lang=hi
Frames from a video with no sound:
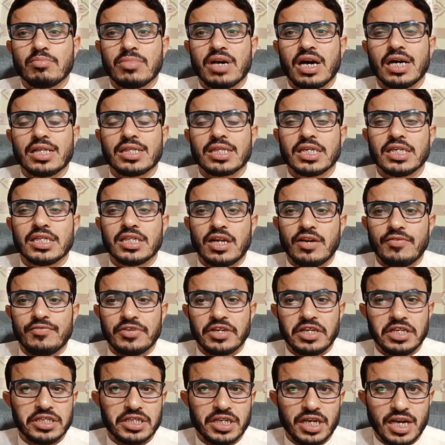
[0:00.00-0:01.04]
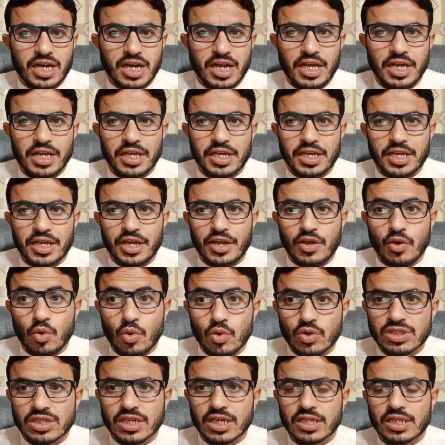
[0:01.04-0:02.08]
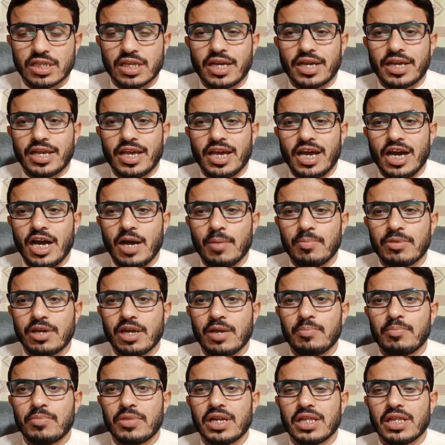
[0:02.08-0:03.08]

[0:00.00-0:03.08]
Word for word: बात की तरफ इशारा है कि हो सकता है कि आपके